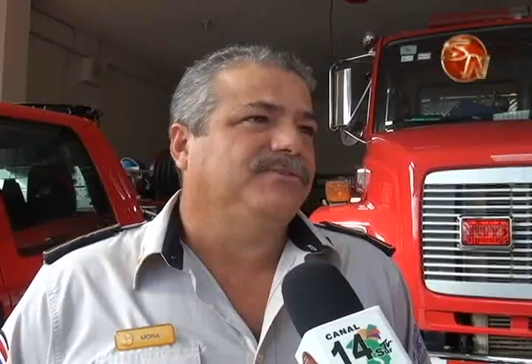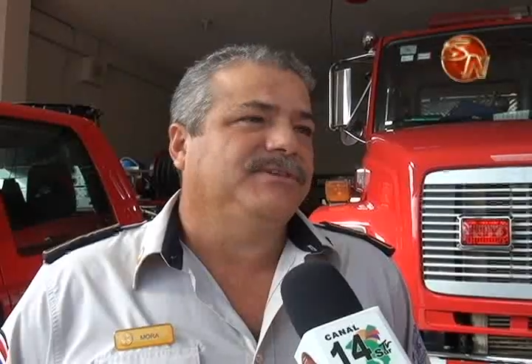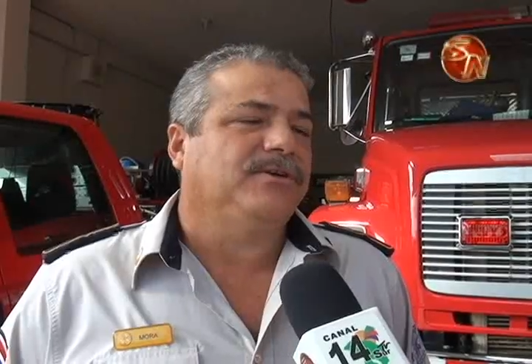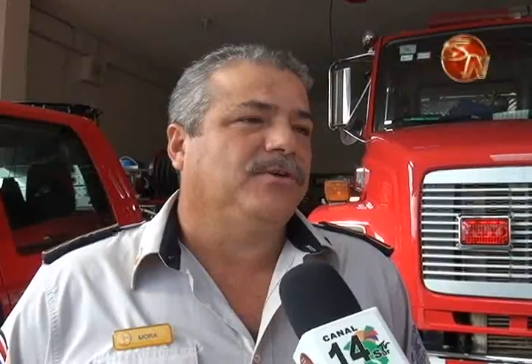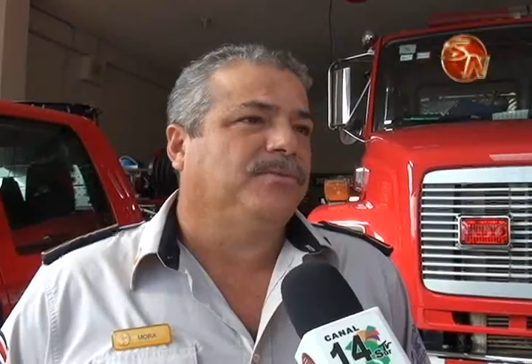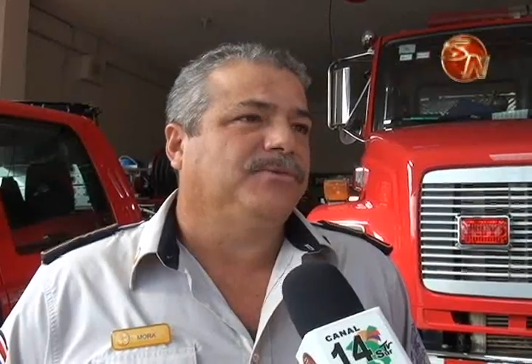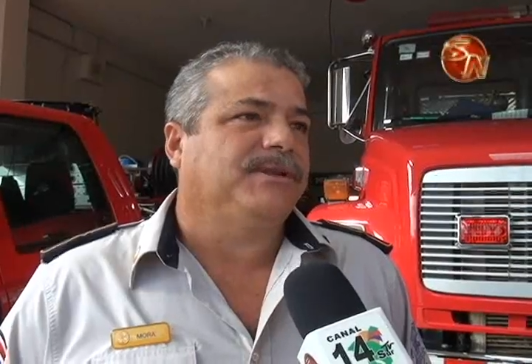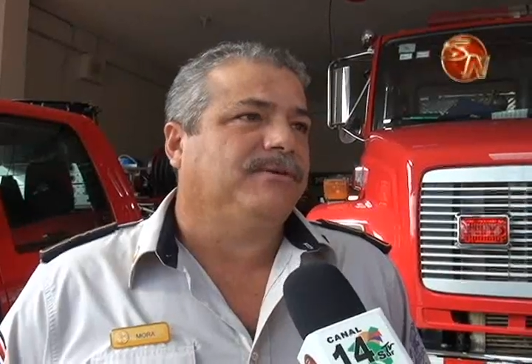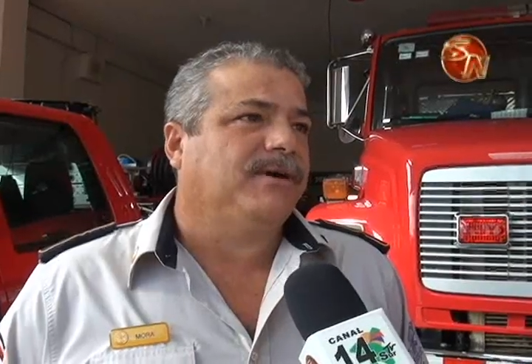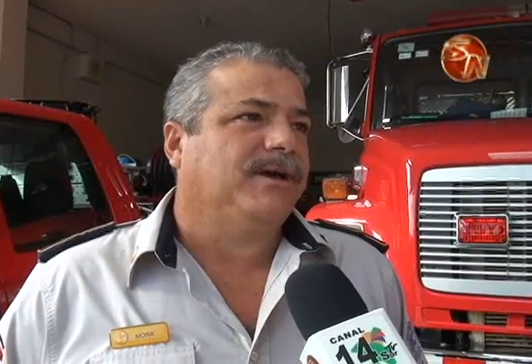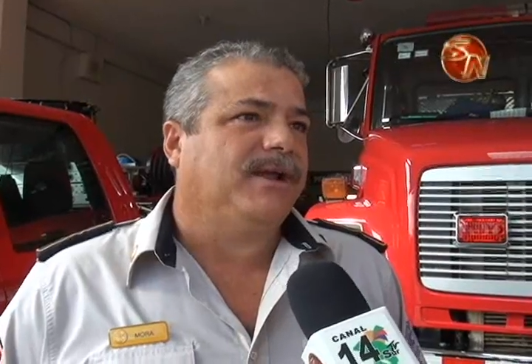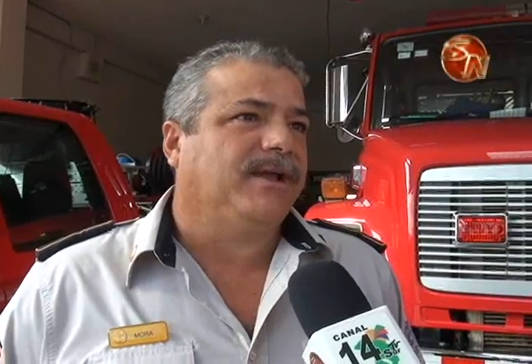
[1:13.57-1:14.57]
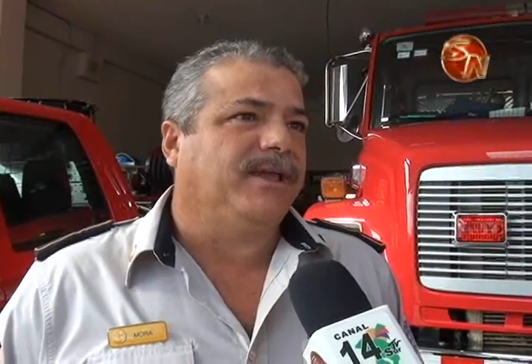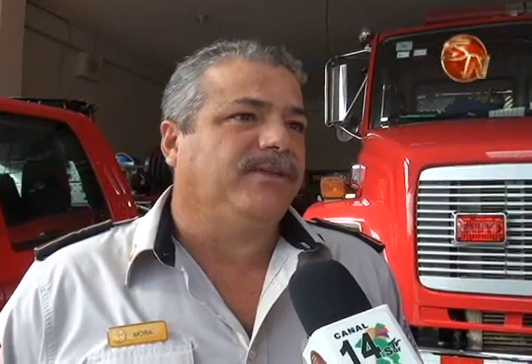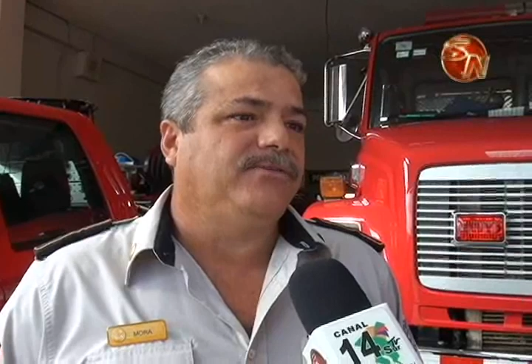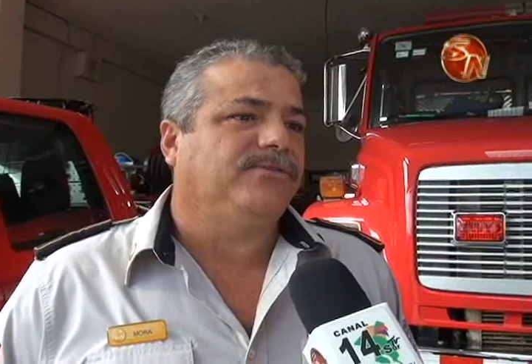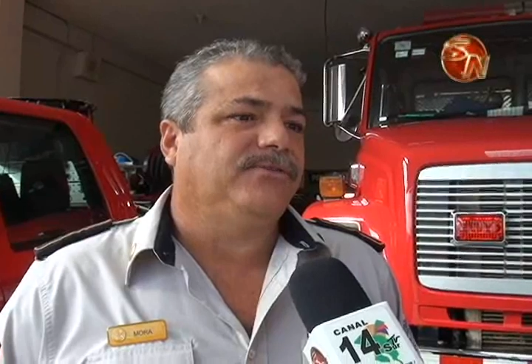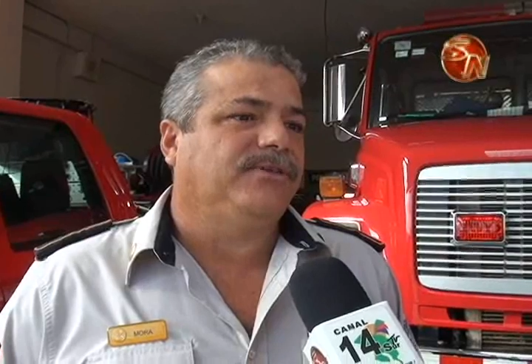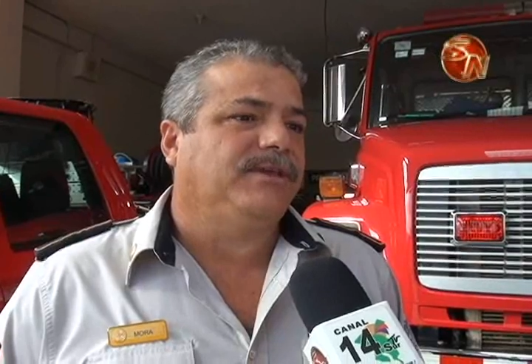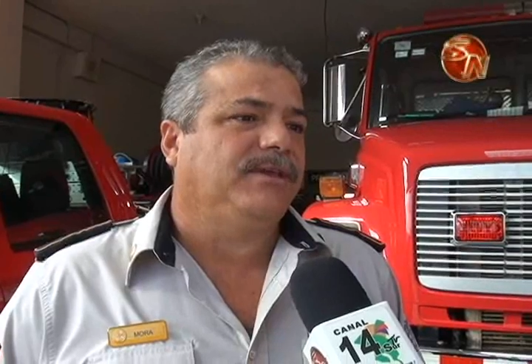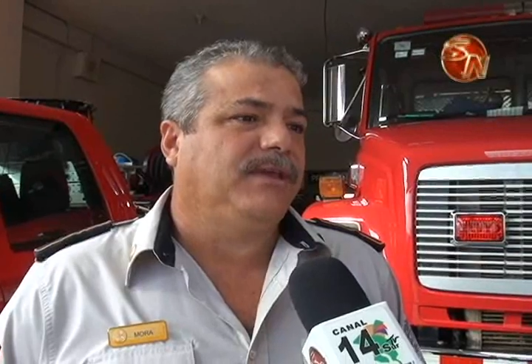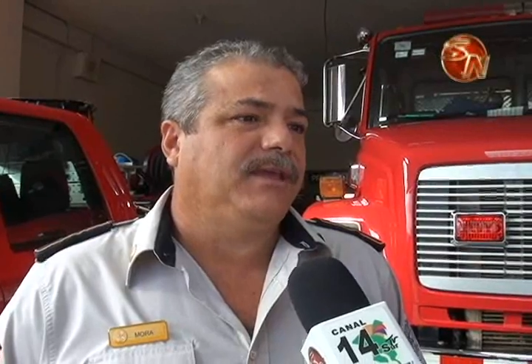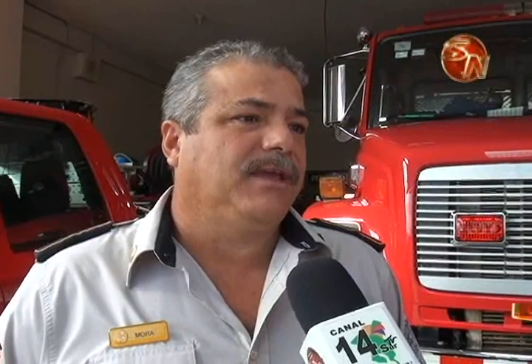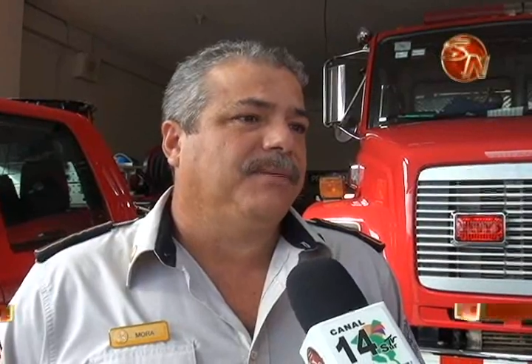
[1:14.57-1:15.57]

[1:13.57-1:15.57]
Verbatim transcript: no sé cómo trabajarán ellos y,